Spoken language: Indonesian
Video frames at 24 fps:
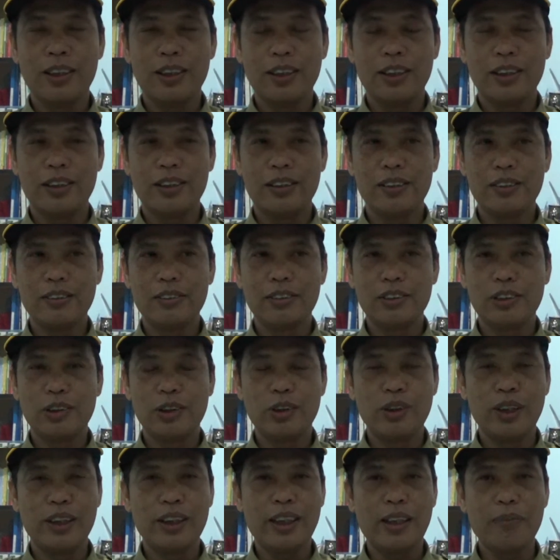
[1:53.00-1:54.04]
Uh,
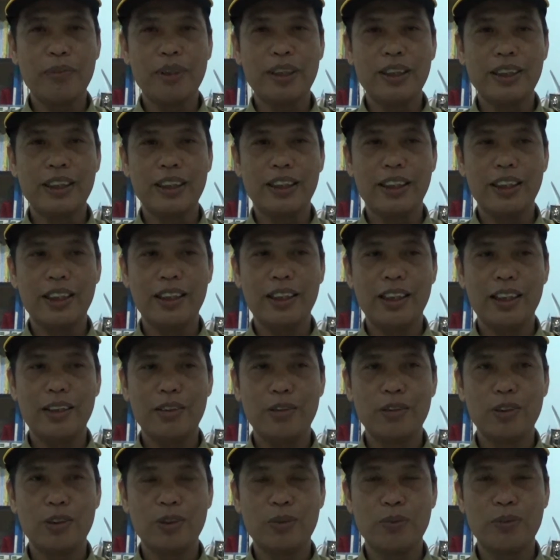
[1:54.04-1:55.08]
tujuan kami ke sini adalah
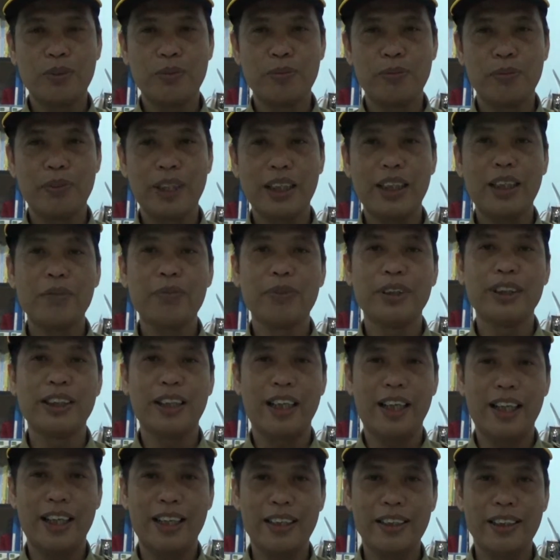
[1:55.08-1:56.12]
untuk memberikan
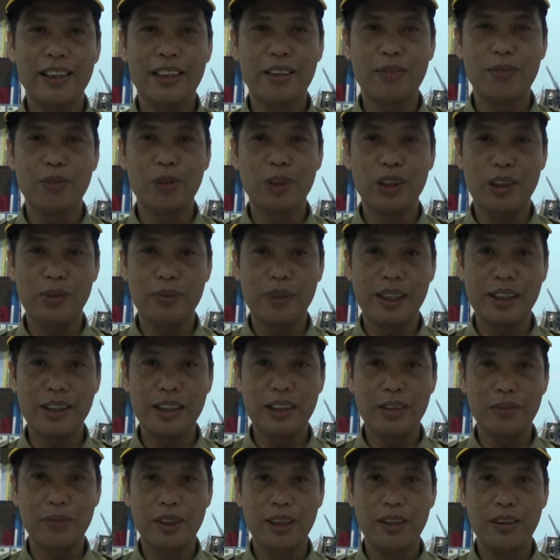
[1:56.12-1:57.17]
pencerahan dan motivasi
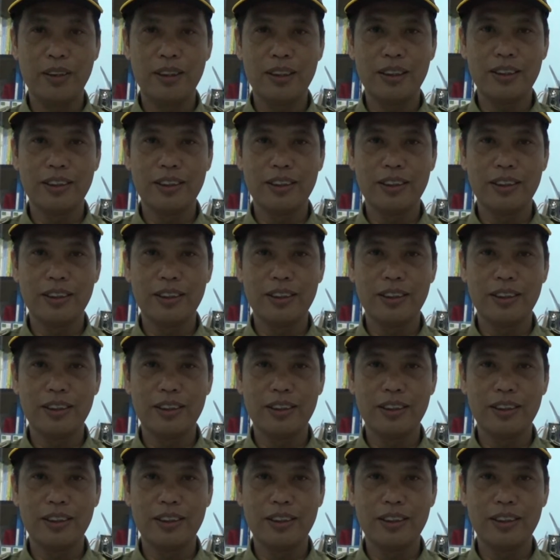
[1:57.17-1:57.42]
kepada